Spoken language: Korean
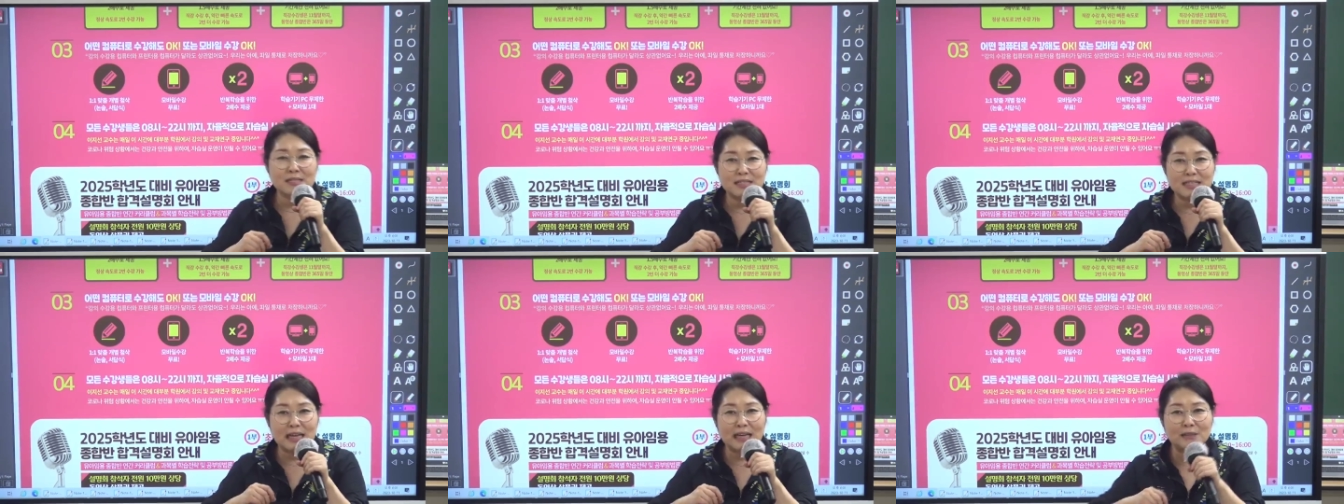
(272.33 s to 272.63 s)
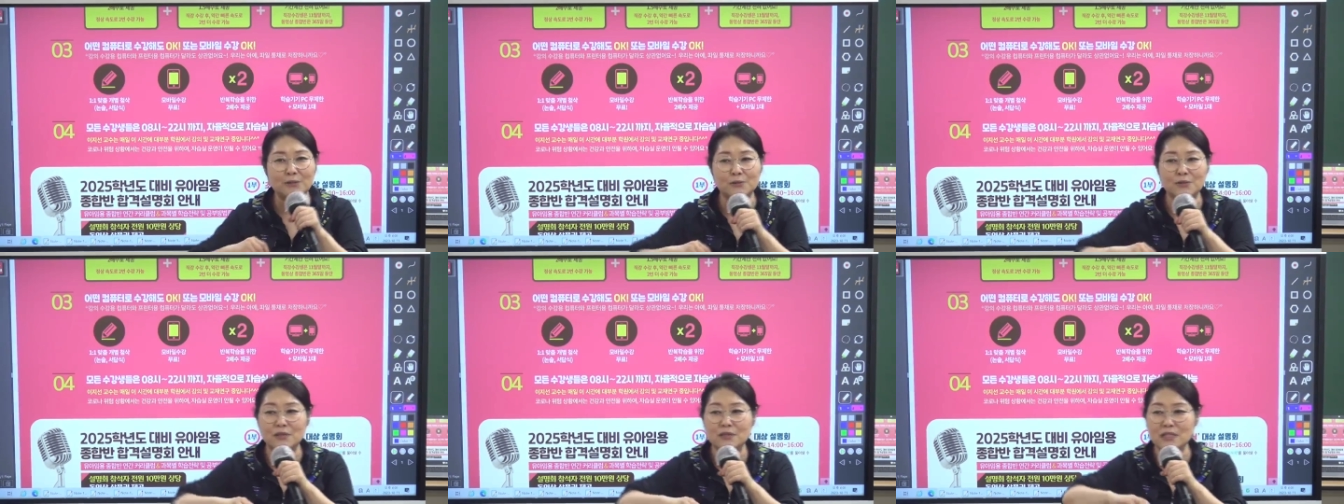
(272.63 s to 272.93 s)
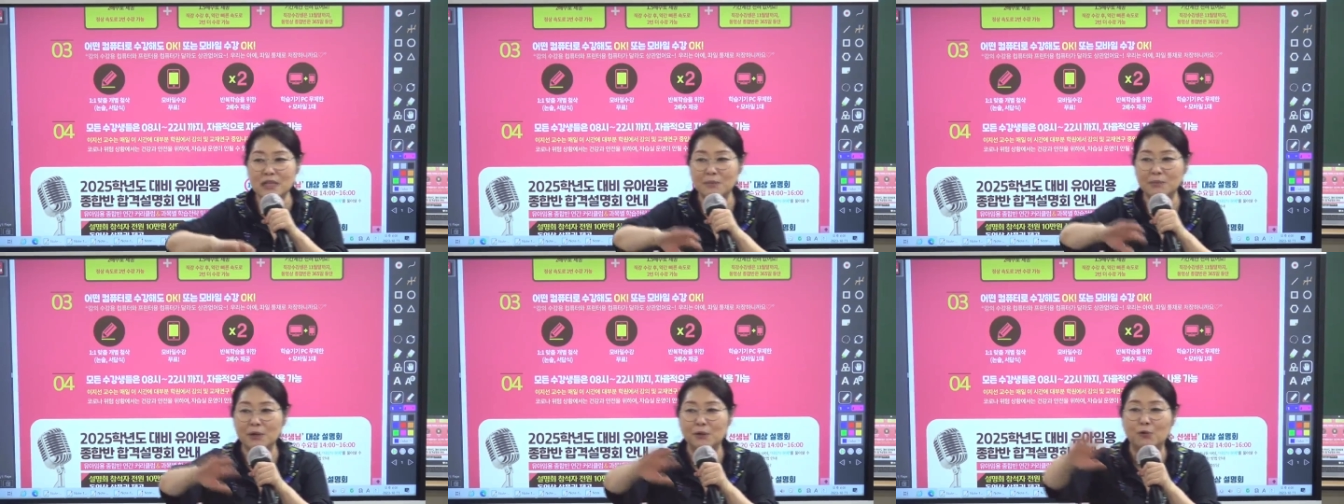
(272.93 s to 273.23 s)
제가 또
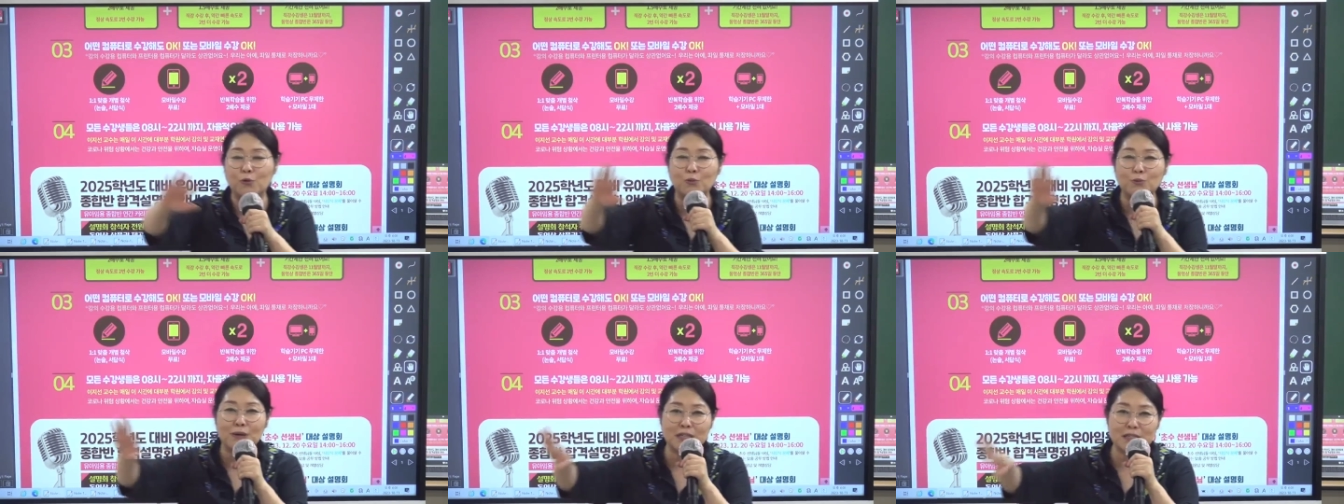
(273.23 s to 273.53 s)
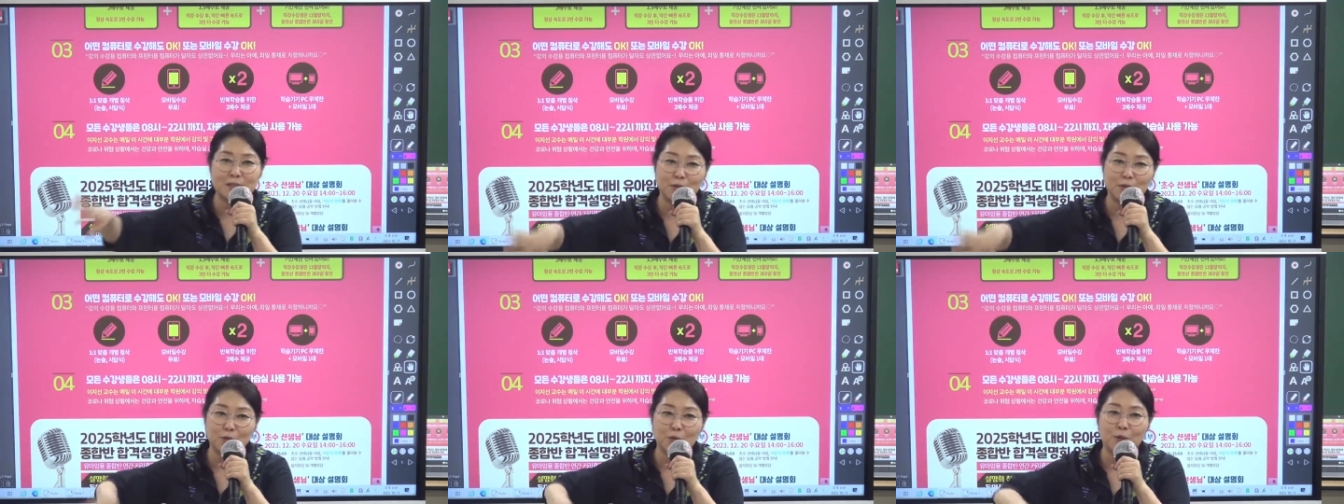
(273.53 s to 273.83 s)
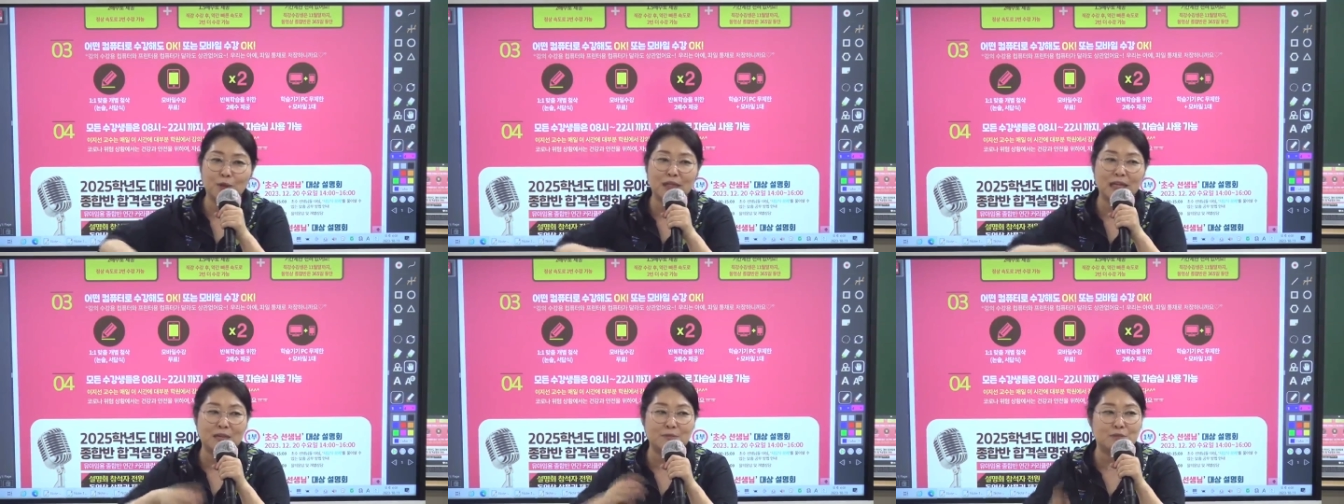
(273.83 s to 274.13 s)
선생님들 공부하시면
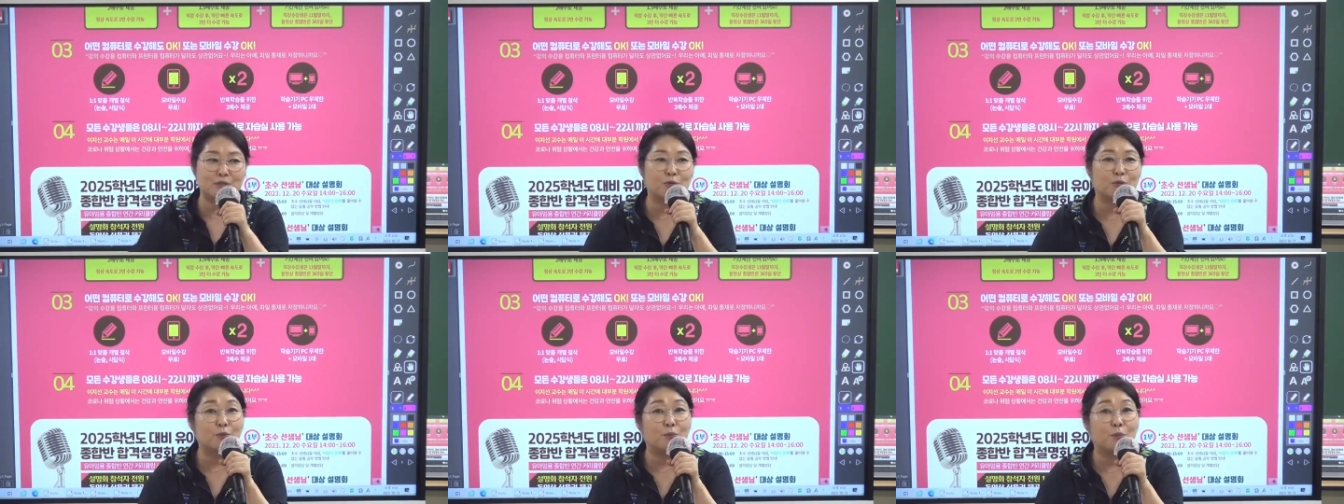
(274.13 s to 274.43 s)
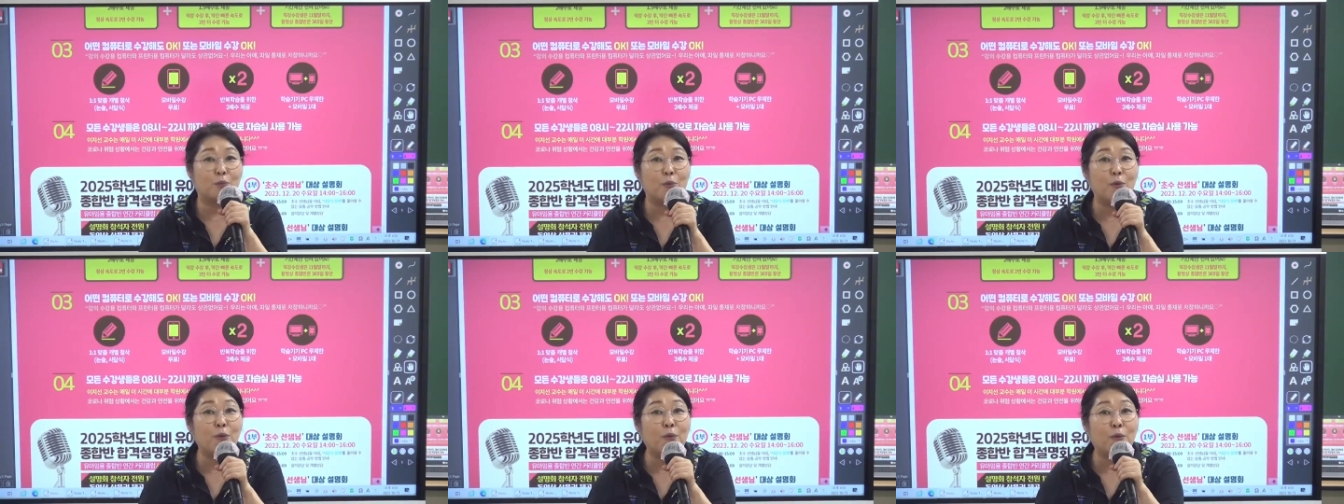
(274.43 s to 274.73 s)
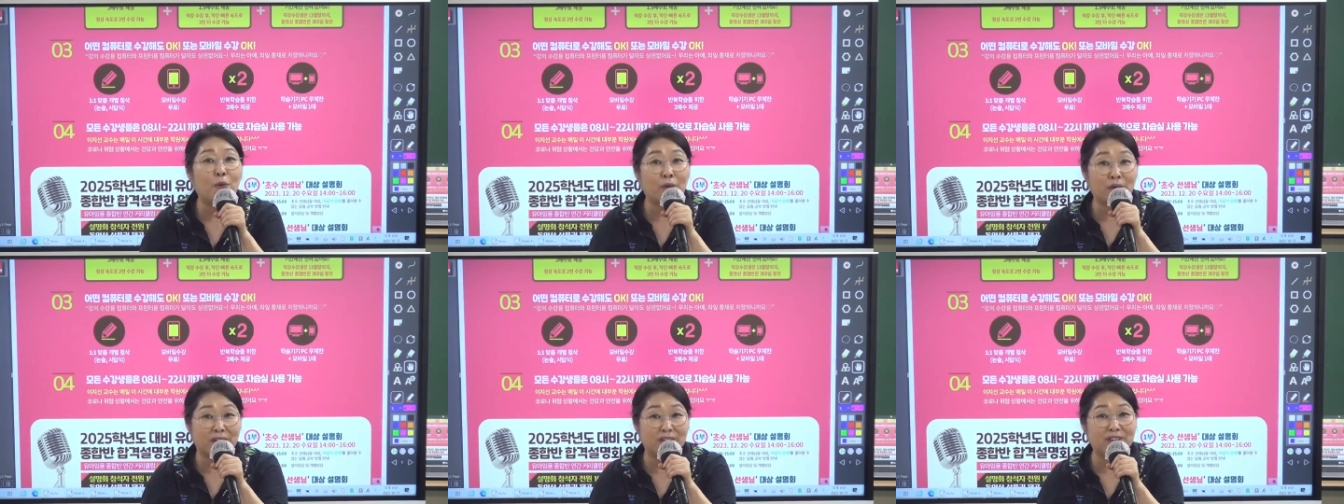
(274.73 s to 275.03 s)
돌아다니면서 또
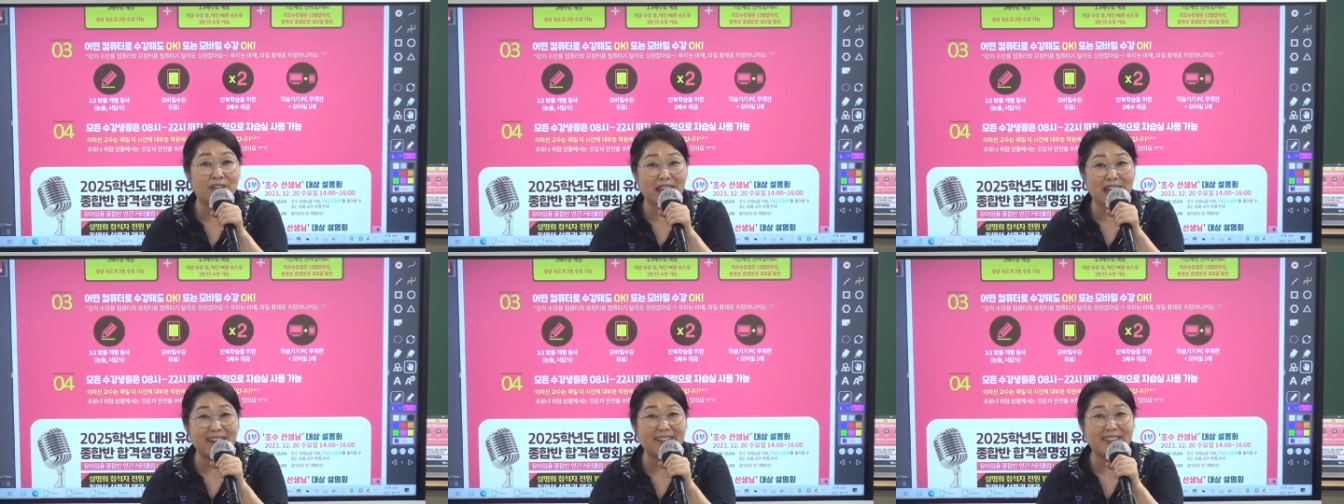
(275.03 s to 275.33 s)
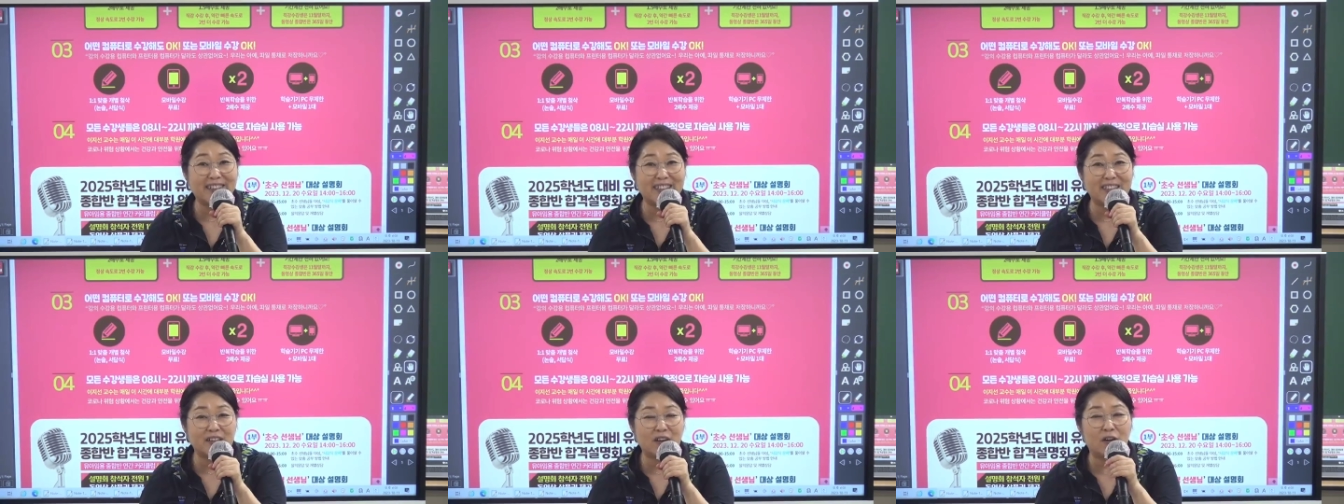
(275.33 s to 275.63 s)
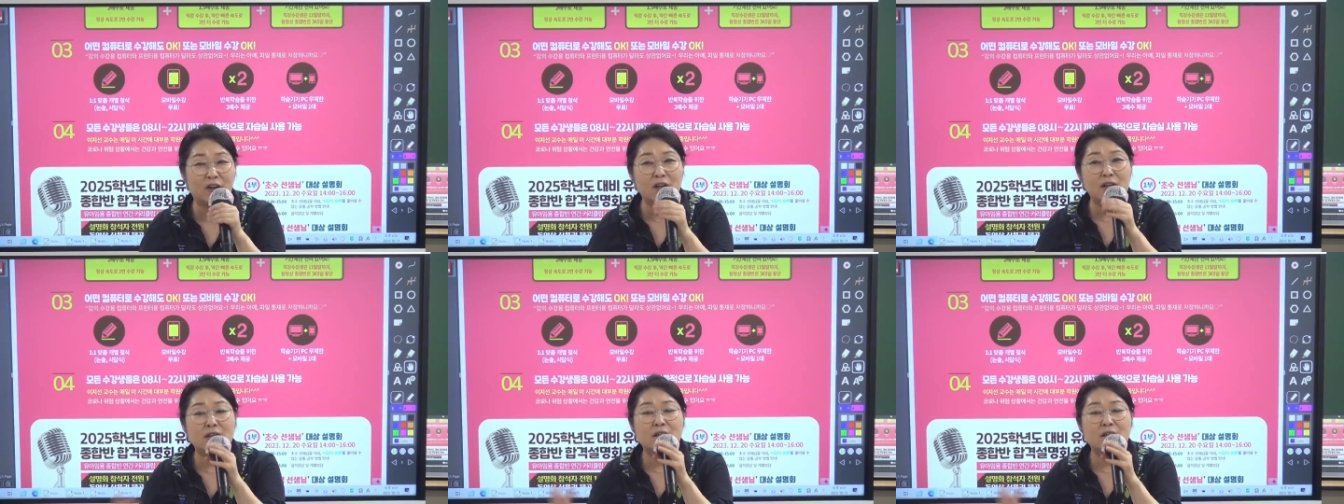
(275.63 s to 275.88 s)
보고 이렇게 하거든요.